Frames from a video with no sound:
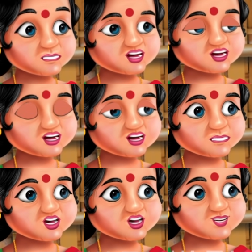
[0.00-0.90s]
మేము
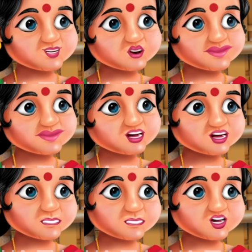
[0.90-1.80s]
బాగానే ఉన్నాం
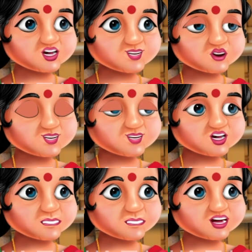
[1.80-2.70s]
మట్టి
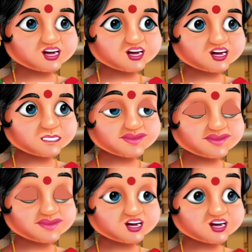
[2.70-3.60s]
గణపతులు చేస్తాము
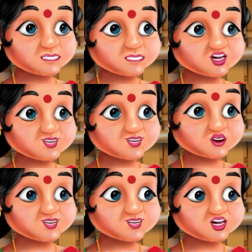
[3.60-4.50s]
మీరే
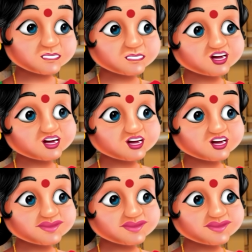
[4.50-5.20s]
వెళ్ళి అమ్ముకురావాలి